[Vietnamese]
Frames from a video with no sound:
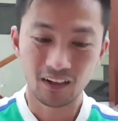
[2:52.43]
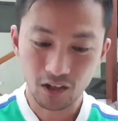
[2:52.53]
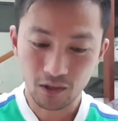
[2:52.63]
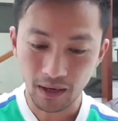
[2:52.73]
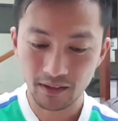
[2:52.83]

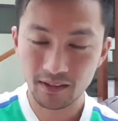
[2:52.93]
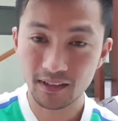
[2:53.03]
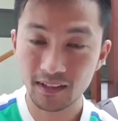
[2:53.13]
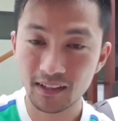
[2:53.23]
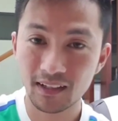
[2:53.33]
nói các bạn
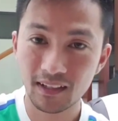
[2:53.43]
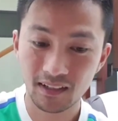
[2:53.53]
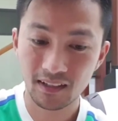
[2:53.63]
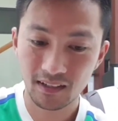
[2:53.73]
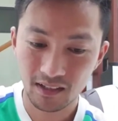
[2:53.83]

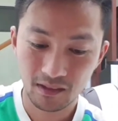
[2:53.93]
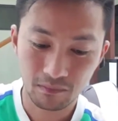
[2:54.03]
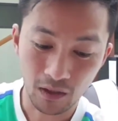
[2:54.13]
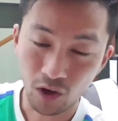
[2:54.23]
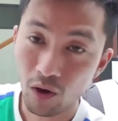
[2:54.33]

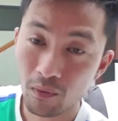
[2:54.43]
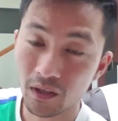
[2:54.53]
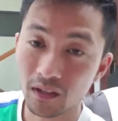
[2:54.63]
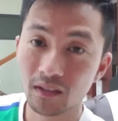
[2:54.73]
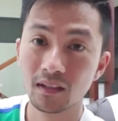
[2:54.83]
bận rộn không
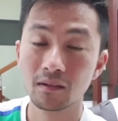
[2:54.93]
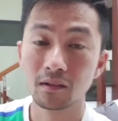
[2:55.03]
được